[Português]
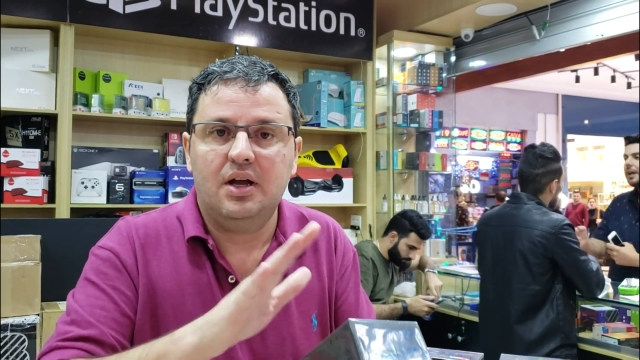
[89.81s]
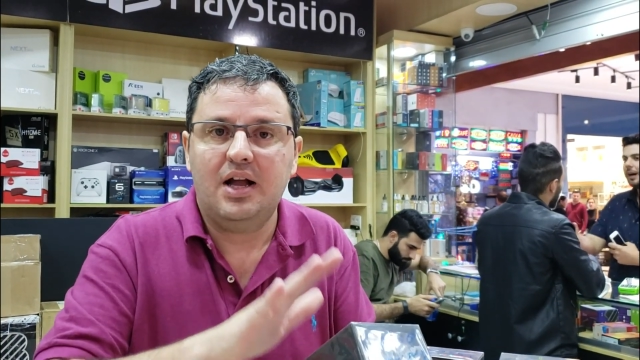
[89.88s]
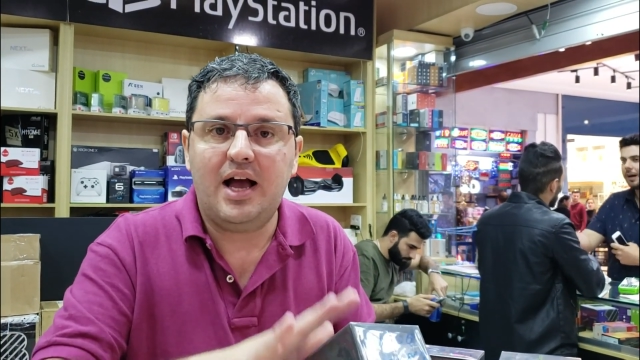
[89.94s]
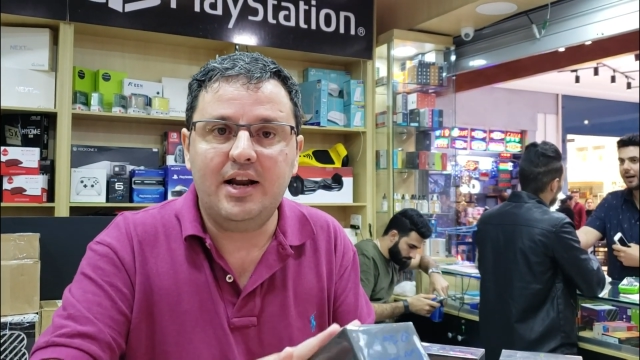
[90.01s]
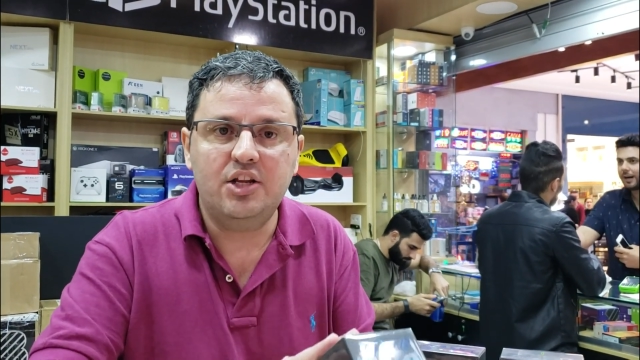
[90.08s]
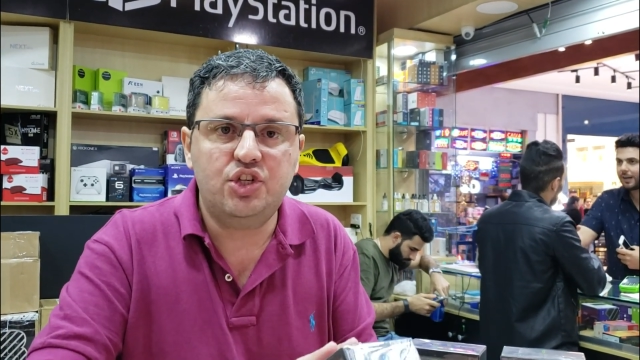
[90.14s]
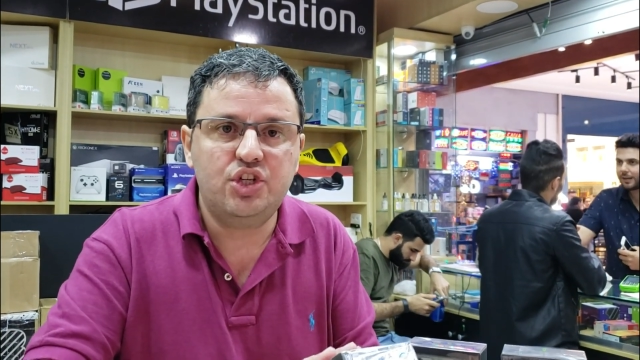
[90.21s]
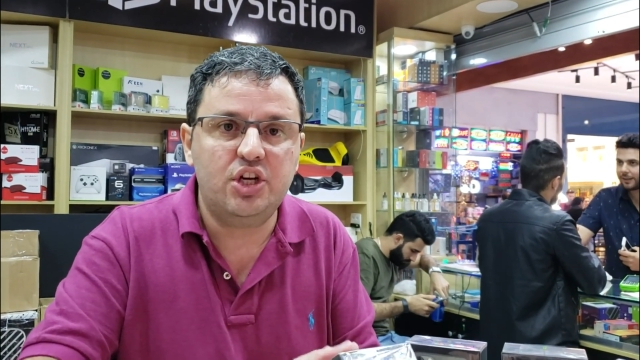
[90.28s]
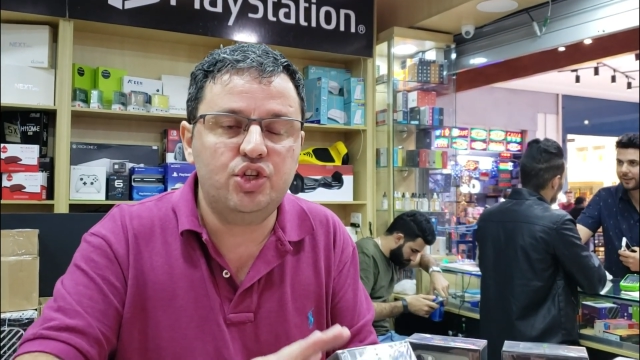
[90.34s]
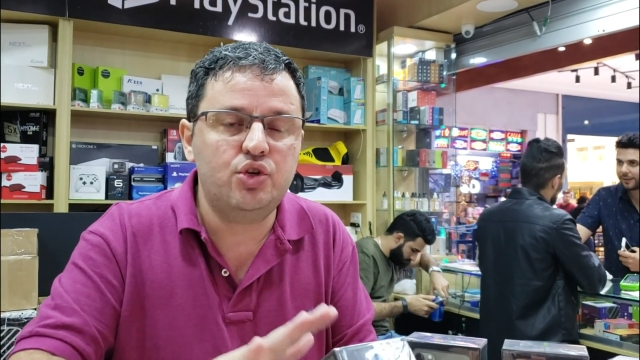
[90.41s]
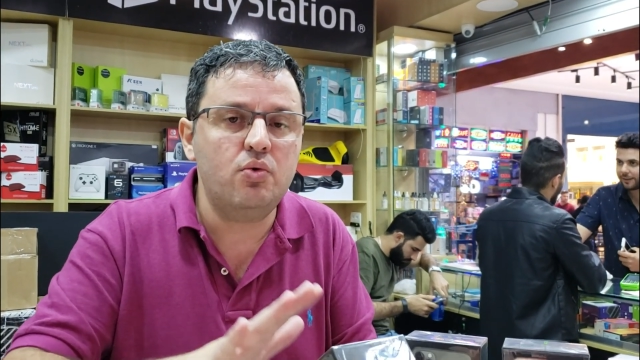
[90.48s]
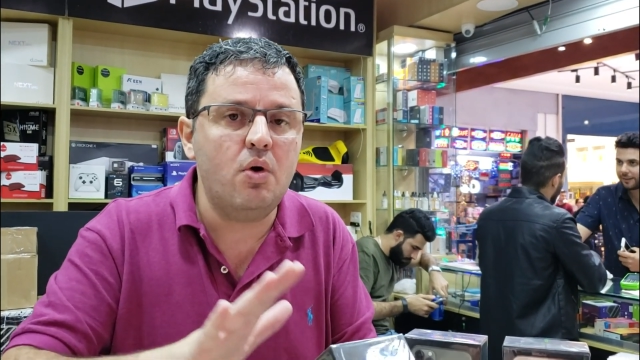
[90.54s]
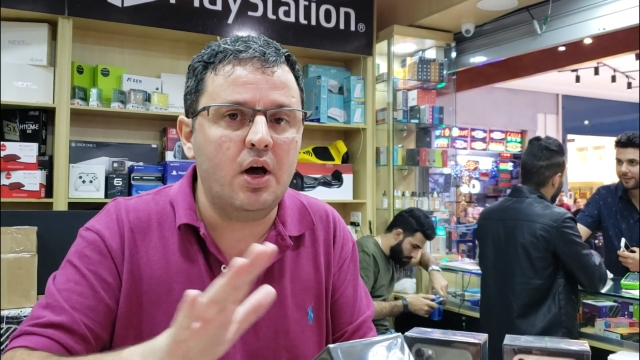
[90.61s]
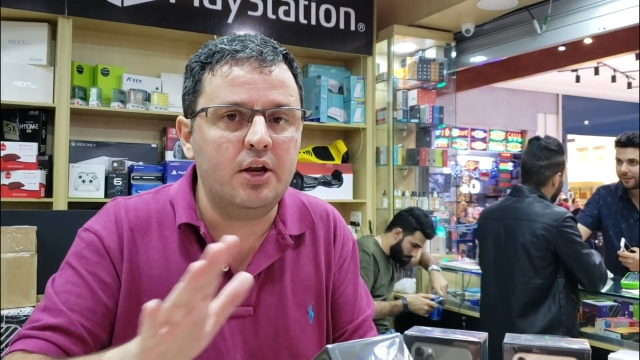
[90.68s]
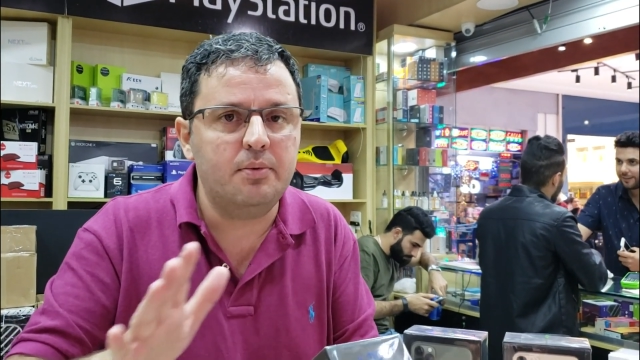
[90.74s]
garantia de
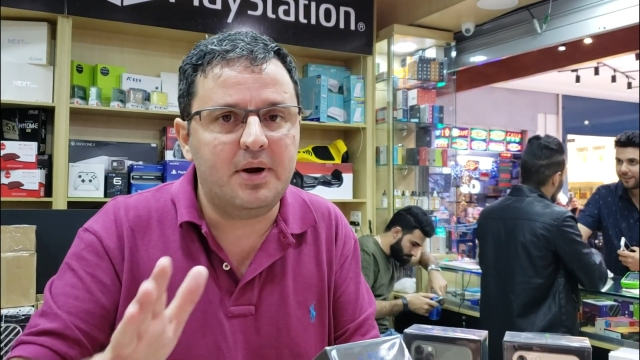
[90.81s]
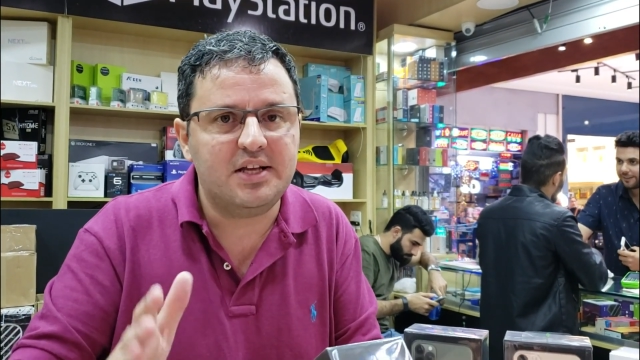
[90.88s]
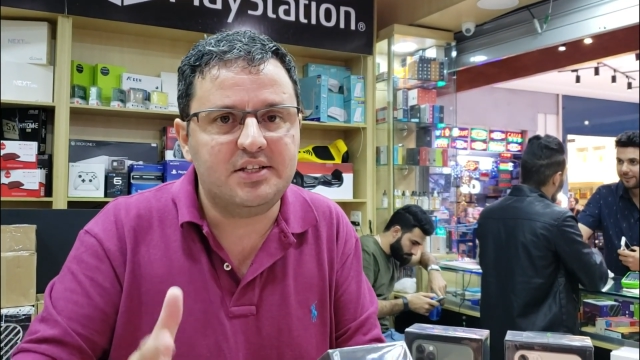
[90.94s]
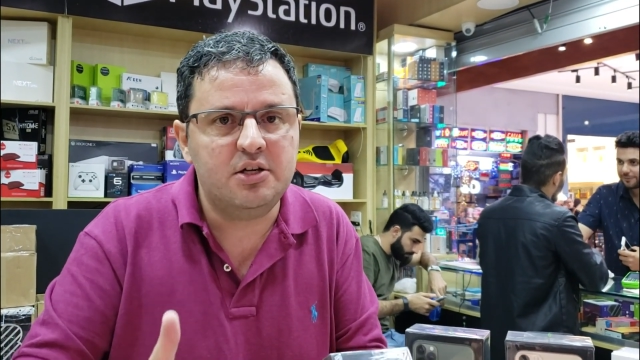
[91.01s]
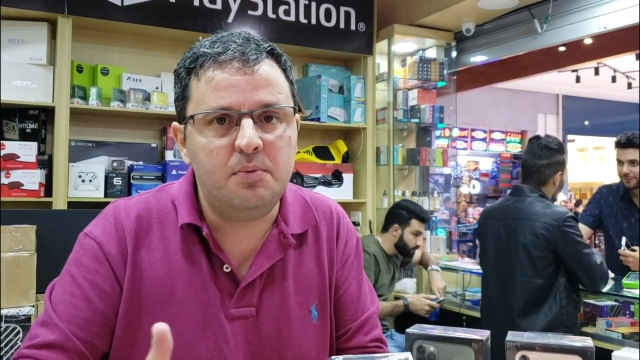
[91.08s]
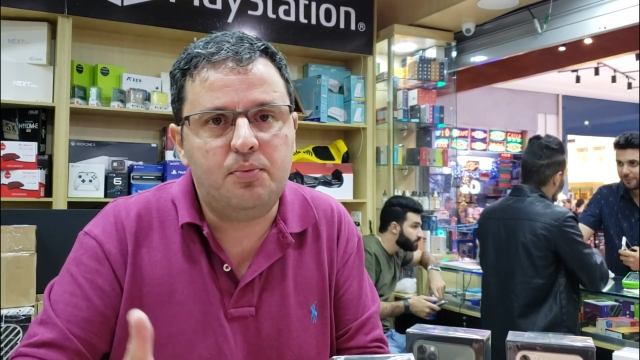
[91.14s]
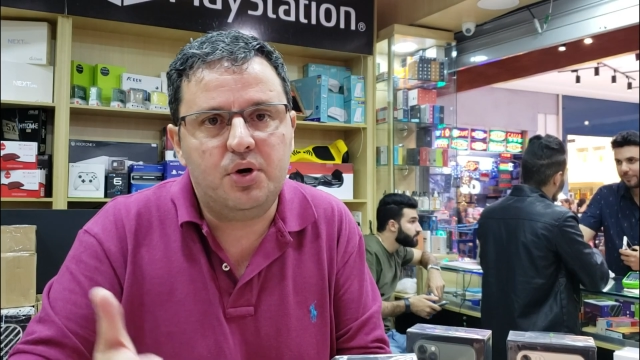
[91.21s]
um ano no Brasil,